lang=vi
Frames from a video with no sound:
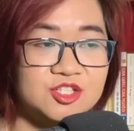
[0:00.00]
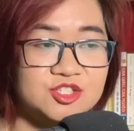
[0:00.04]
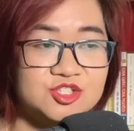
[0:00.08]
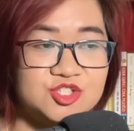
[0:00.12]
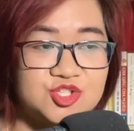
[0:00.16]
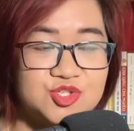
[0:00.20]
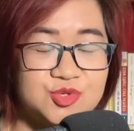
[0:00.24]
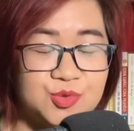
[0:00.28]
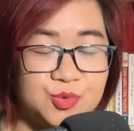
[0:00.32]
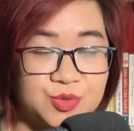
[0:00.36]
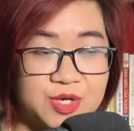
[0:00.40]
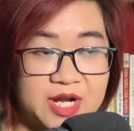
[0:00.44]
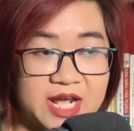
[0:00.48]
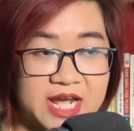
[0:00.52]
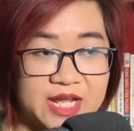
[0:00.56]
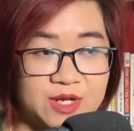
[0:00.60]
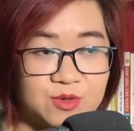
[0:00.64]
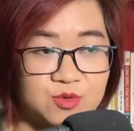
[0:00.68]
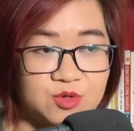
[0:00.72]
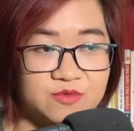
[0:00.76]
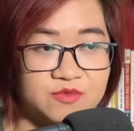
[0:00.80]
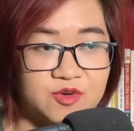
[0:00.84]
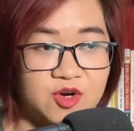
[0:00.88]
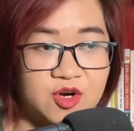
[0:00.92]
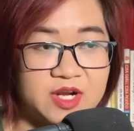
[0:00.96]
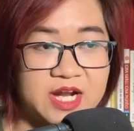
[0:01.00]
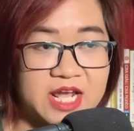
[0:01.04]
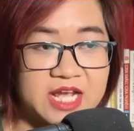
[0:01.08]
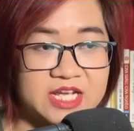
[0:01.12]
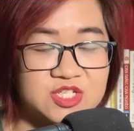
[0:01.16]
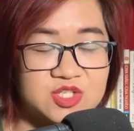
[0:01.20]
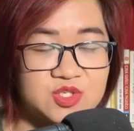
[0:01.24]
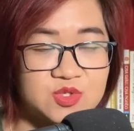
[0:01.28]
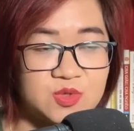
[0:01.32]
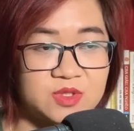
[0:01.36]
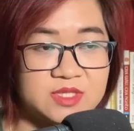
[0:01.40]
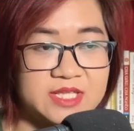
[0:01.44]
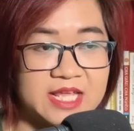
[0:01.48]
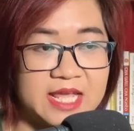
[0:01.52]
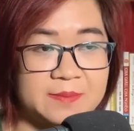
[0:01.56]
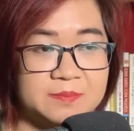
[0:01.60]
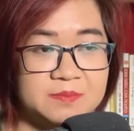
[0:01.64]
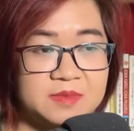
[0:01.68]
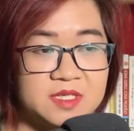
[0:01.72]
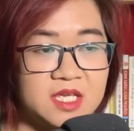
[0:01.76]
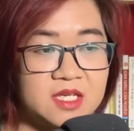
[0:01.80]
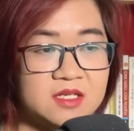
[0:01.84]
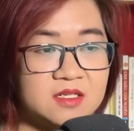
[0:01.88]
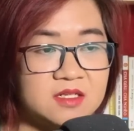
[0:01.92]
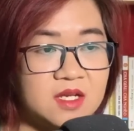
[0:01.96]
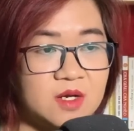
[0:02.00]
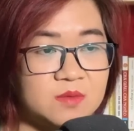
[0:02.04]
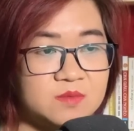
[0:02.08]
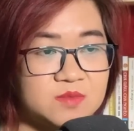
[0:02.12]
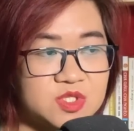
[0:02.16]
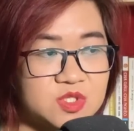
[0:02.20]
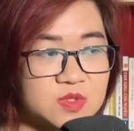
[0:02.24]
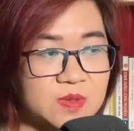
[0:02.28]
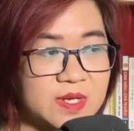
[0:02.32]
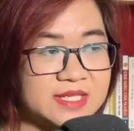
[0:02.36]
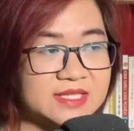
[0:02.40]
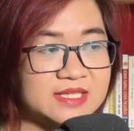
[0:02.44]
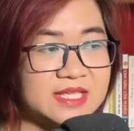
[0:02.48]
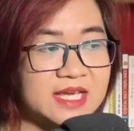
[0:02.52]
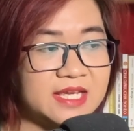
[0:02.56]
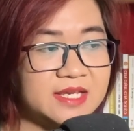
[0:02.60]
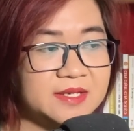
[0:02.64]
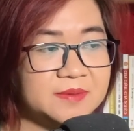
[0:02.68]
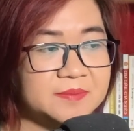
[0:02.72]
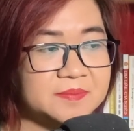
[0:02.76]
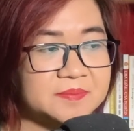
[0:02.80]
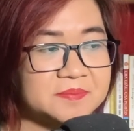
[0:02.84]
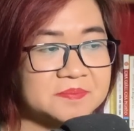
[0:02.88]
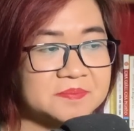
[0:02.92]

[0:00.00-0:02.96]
Chủ đài của võ đài số 8 kích động xoa tay.